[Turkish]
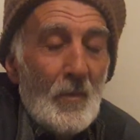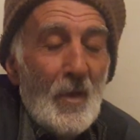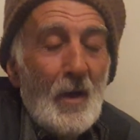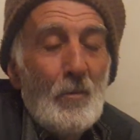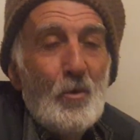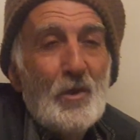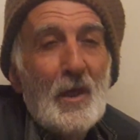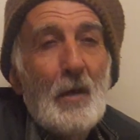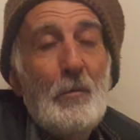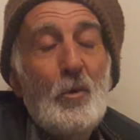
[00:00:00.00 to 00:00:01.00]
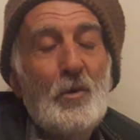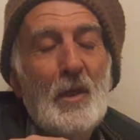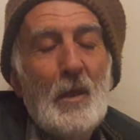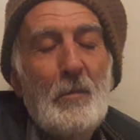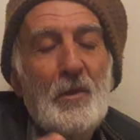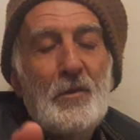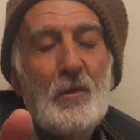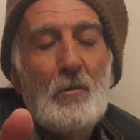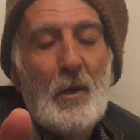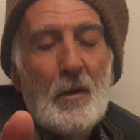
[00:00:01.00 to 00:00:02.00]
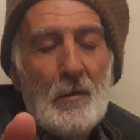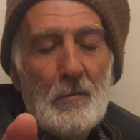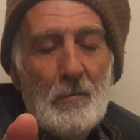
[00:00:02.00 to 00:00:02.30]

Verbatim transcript: ya burada, bir durumu mu burada var? Burada bir sır var.